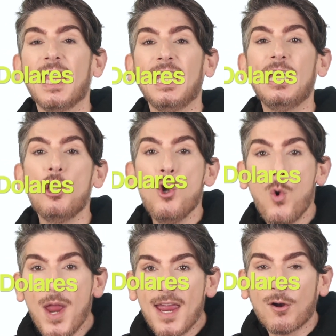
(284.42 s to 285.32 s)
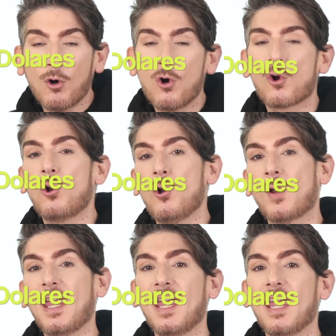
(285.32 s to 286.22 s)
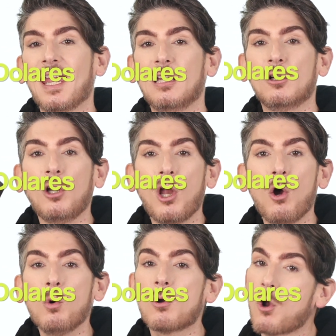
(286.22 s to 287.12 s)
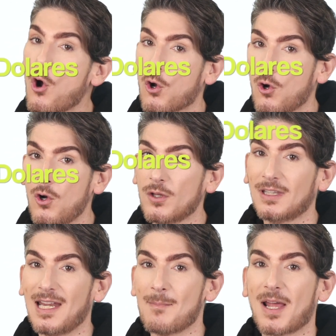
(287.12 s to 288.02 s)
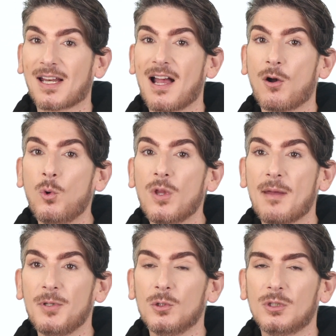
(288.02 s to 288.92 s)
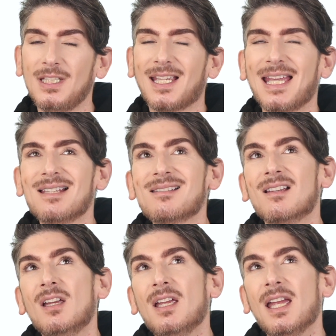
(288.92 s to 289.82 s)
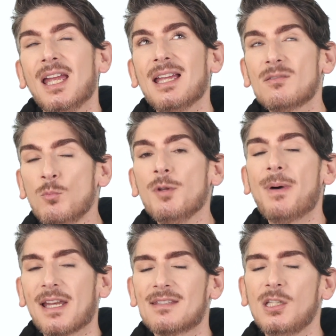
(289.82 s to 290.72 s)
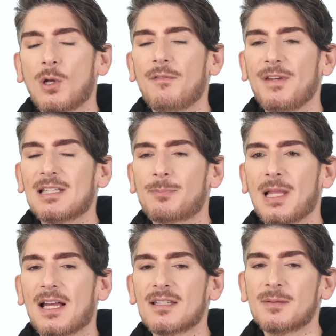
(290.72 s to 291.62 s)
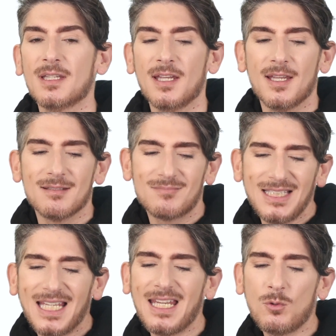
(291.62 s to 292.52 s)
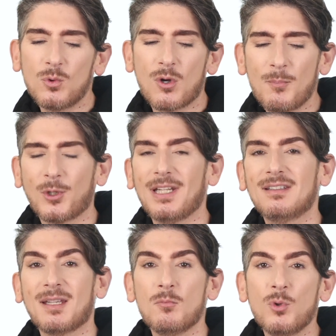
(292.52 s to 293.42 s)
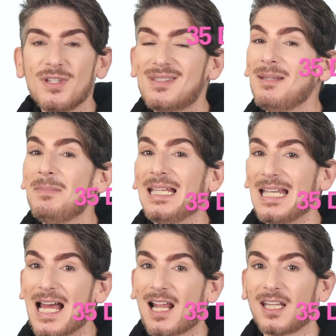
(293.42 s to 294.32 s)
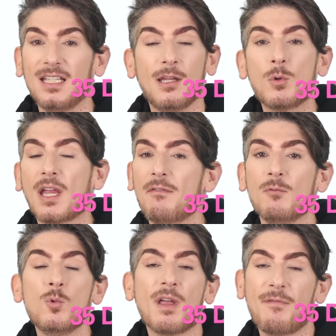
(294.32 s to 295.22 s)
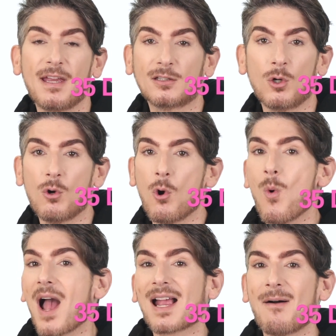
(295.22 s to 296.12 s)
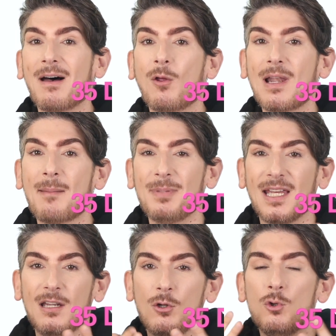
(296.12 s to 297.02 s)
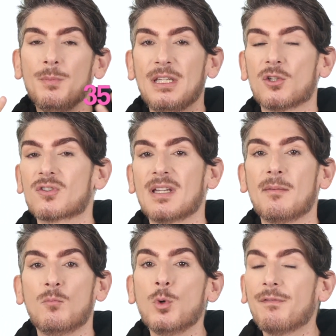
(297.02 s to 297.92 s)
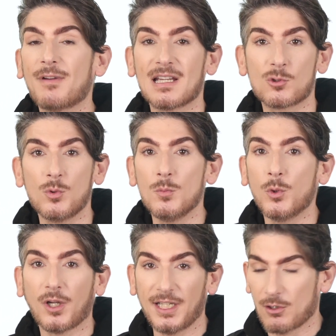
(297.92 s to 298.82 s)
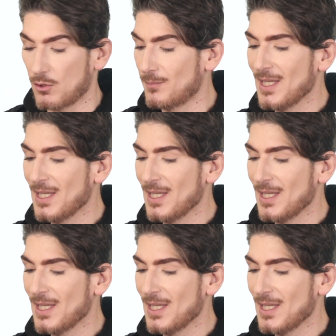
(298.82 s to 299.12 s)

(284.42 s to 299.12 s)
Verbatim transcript: y luego coloqué el Glow Coco de la marca Juda Beauty que es, muy parecido al Fix Plus tienen un componente muy similar y da un, efecto o un acabado a la piel luminosa muy fresco y muy rico.